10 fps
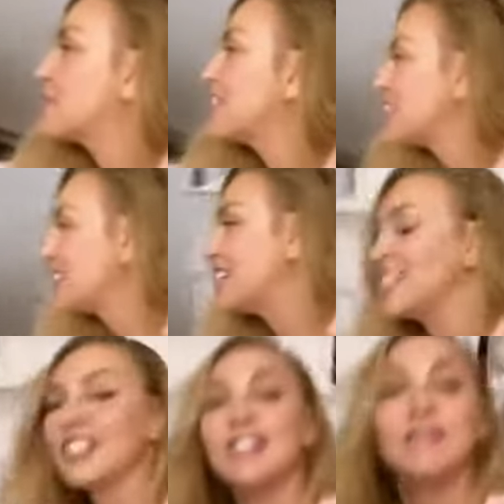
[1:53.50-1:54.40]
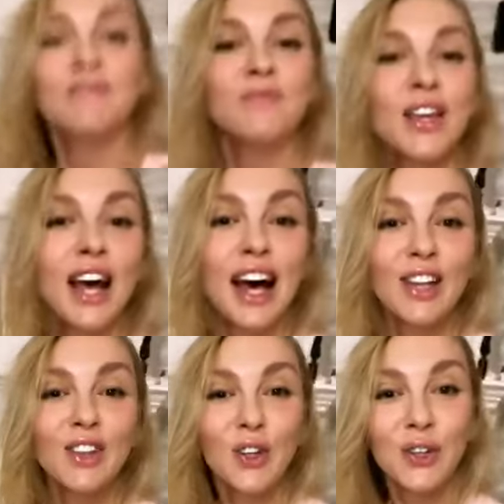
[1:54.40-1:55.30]
у них есть
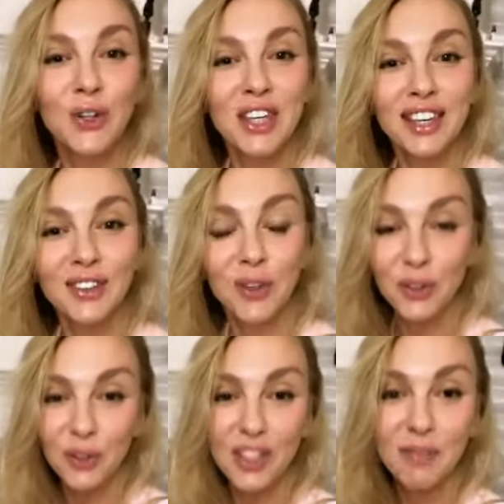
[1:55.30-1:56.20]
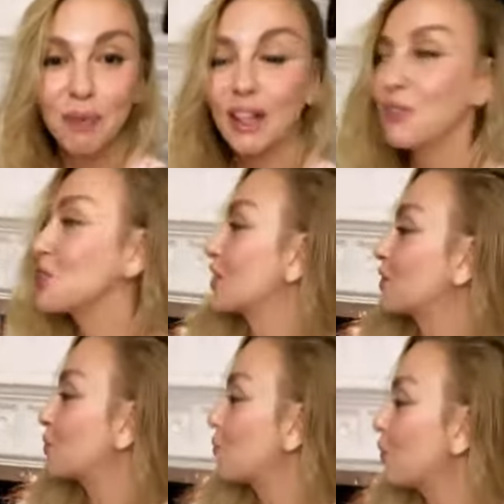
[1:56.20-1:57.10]
но другие, но друг, и потому что
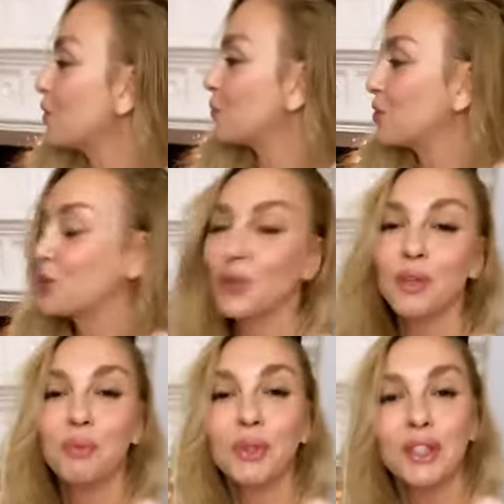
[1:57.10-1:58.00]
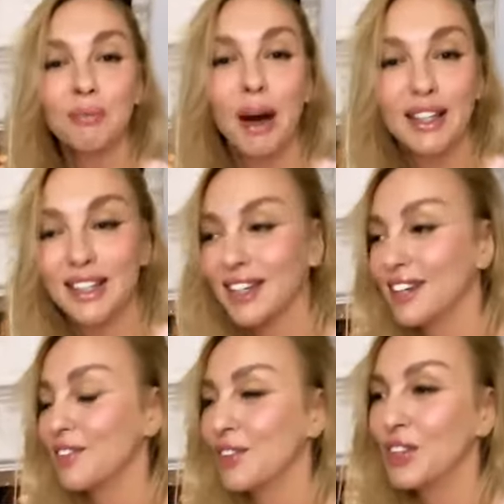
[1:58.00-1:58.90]
другой у нее не будет матери,
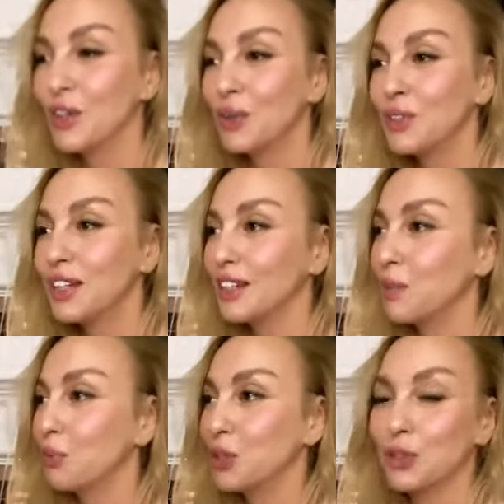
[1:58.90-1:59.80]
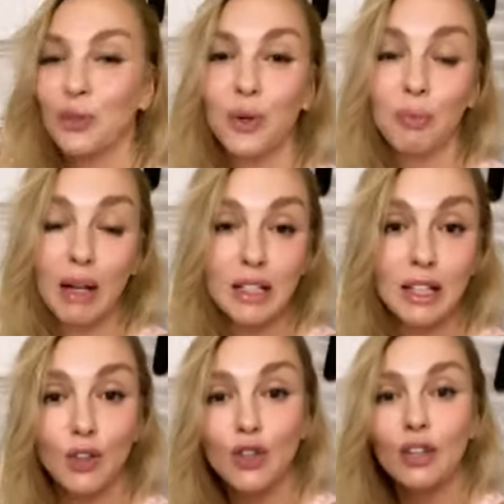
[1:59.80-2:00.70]
у них не будет другой матери,
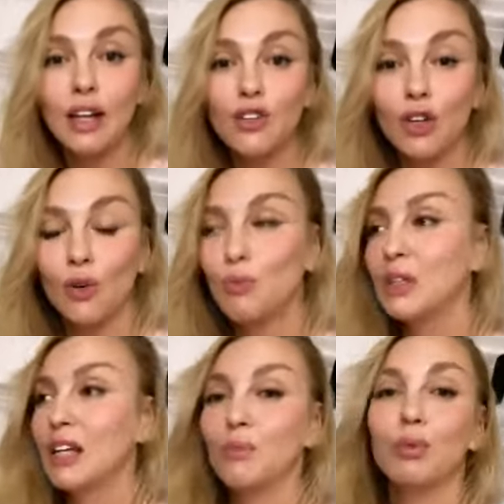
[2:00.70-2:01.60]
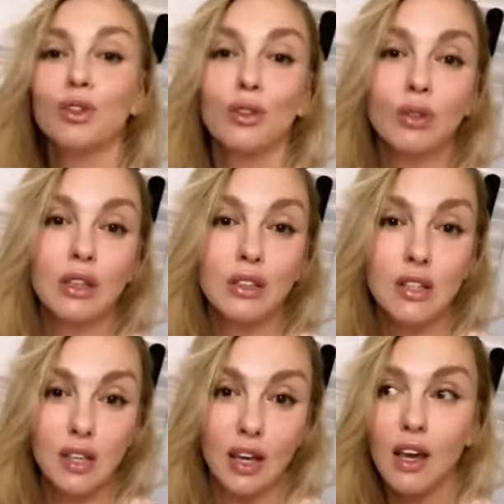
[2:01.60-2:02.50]
точно так же, как у меня не будет других
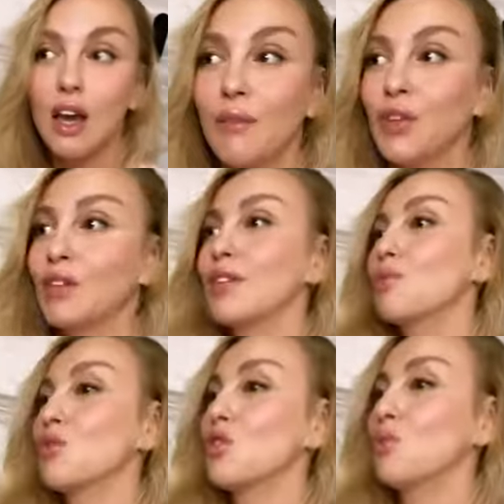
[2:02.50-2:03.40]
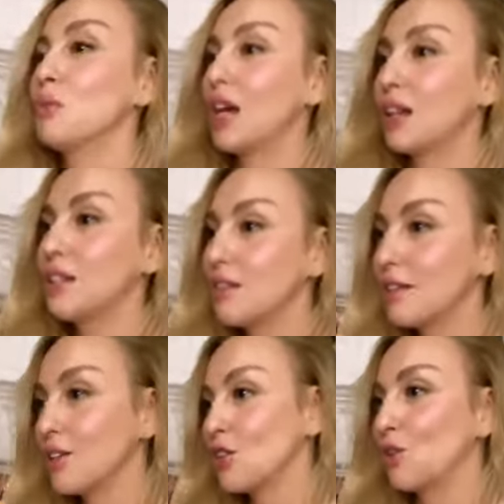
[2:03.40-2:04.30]
детей. Нет, возможно, у меня родится
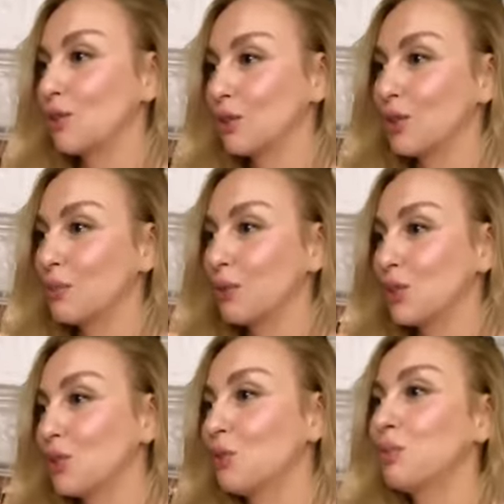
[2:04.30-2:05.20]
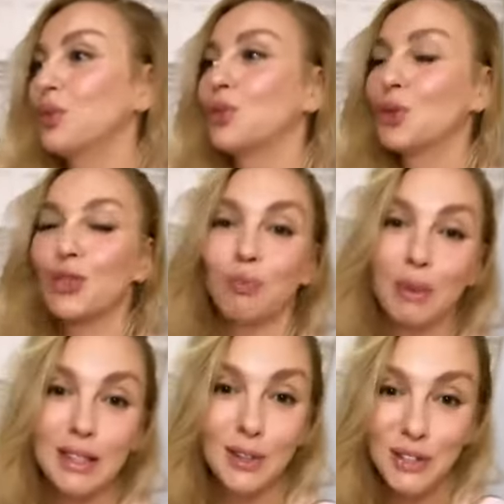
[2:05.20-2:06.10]
еще кто-нибудь, и он будет очень
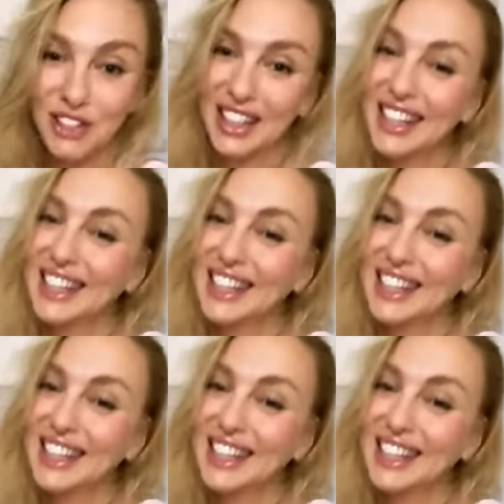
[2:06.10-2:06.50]
послушный,